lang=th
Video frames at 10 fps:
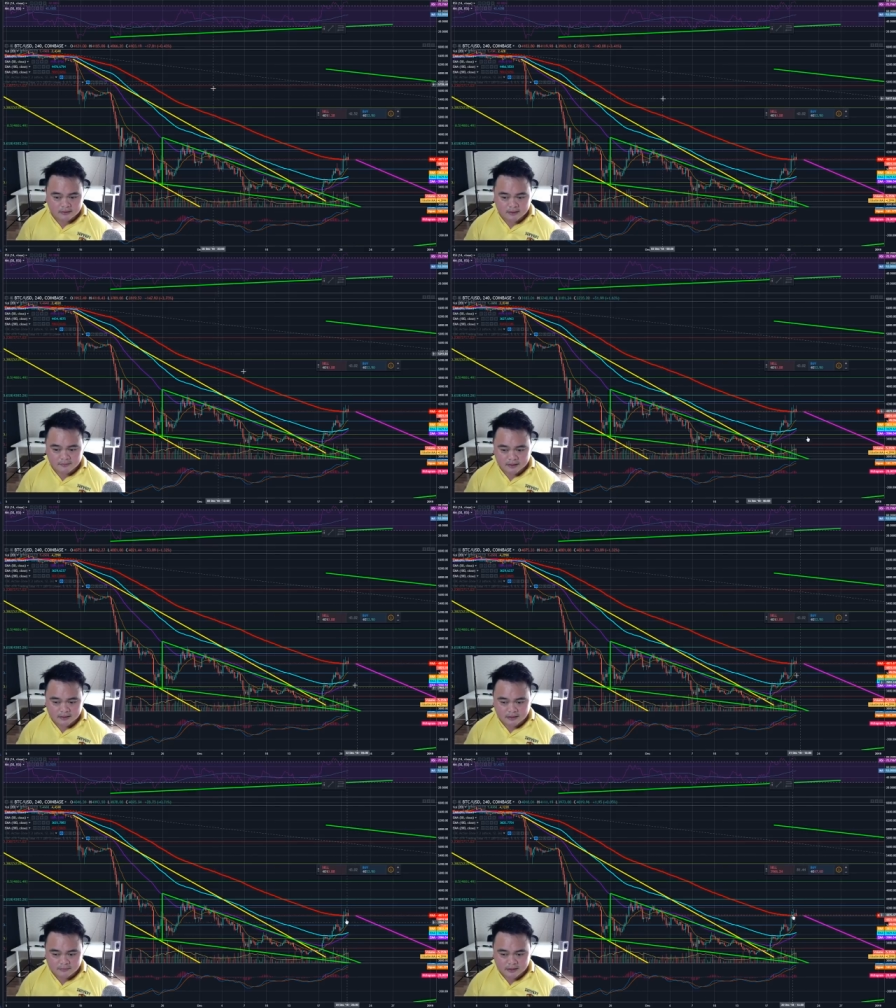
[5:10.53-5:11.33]
ที่มันจะ
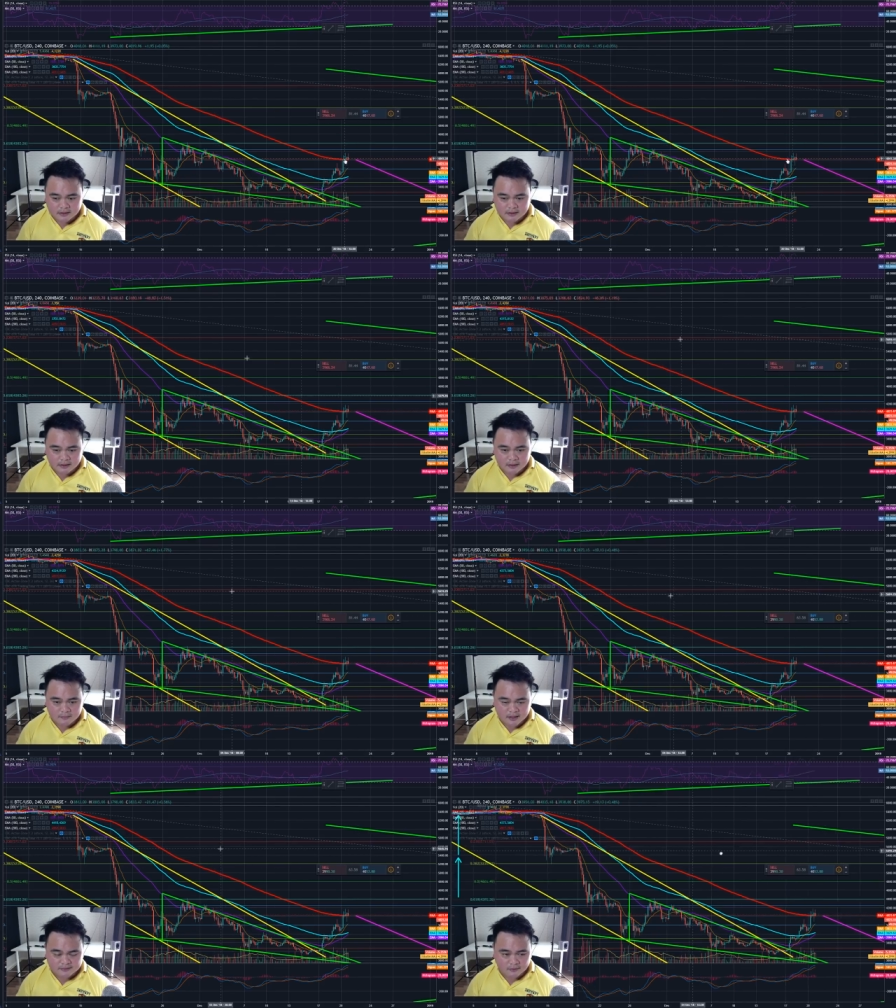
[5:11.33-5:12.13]
ขึ้นมายืนเหนือ
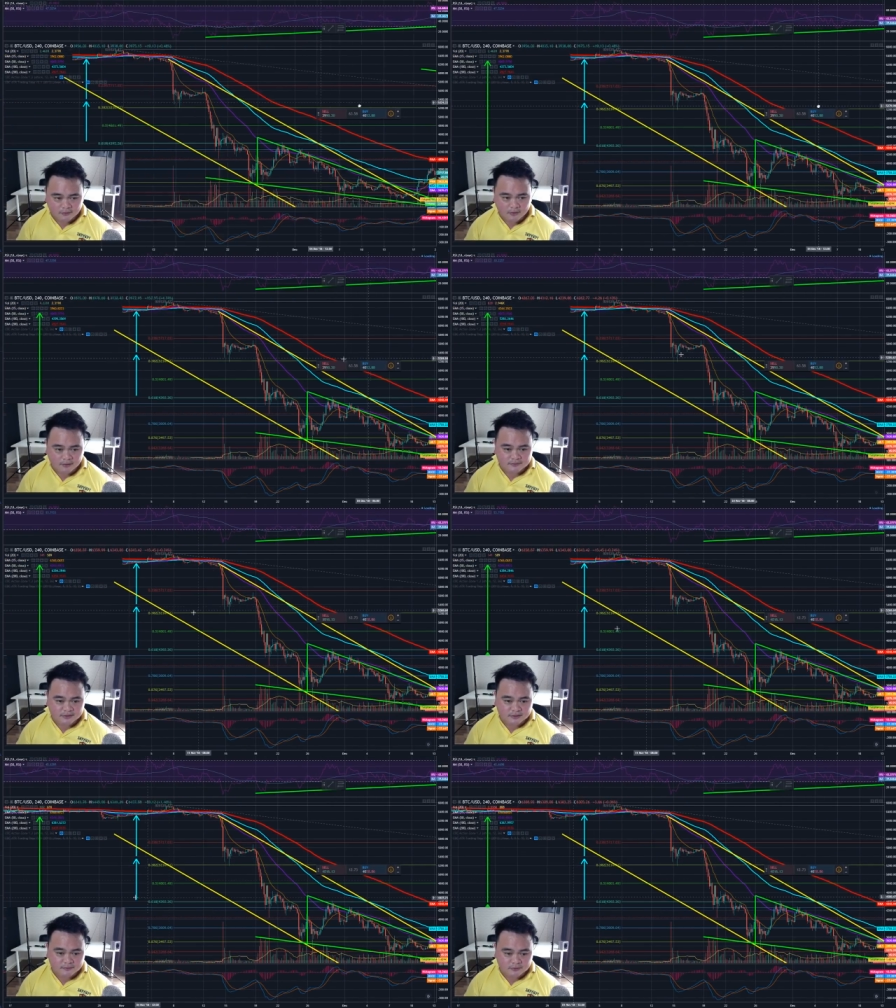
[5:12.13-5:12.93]
EMA 200ของ
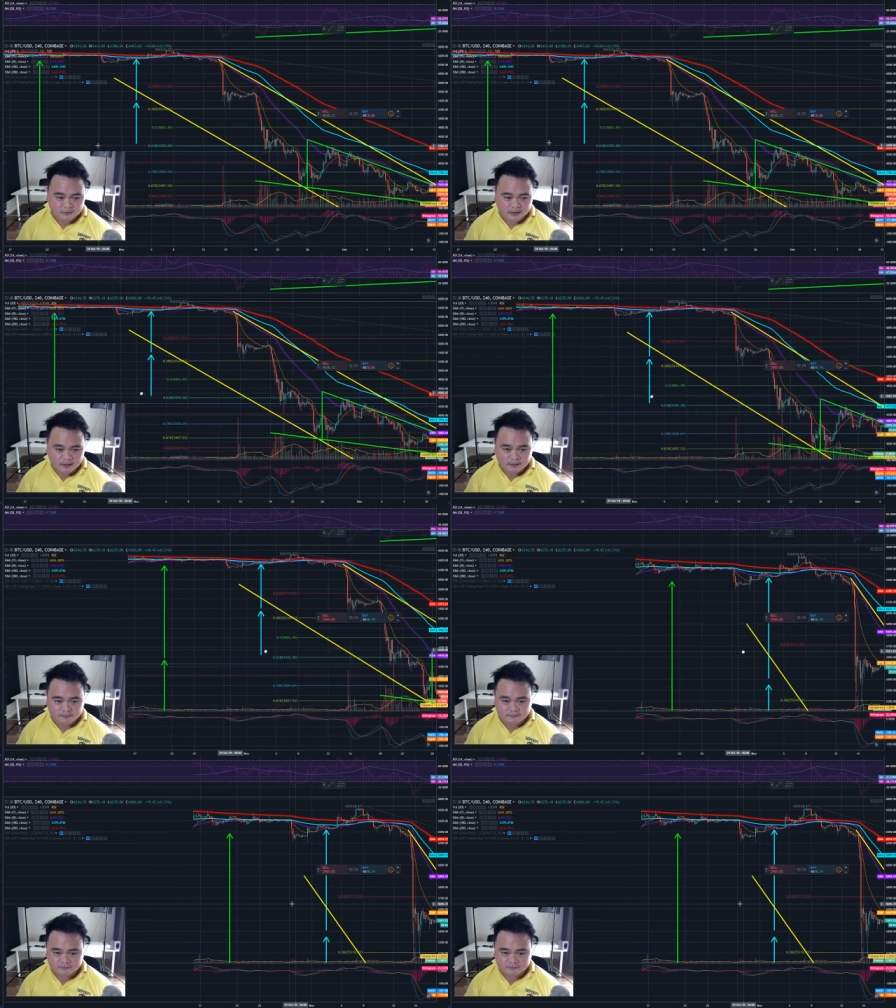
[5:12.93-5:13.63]
4ชั่วโมงเนี่ยครับ